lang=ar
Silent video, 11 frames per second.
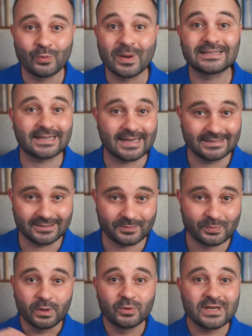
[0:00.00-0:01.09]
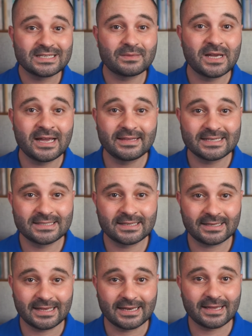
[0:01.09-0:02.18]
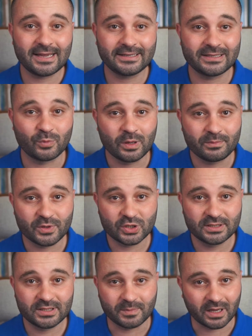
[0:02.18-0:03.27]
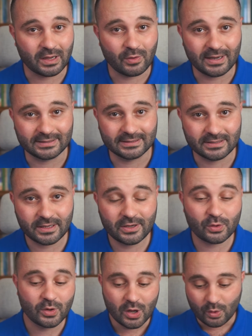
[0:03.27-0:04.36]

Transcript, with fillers: وما تغادر بالمناسبة هذا يستند على قاعدة مهمة جدا من قواعد التذكر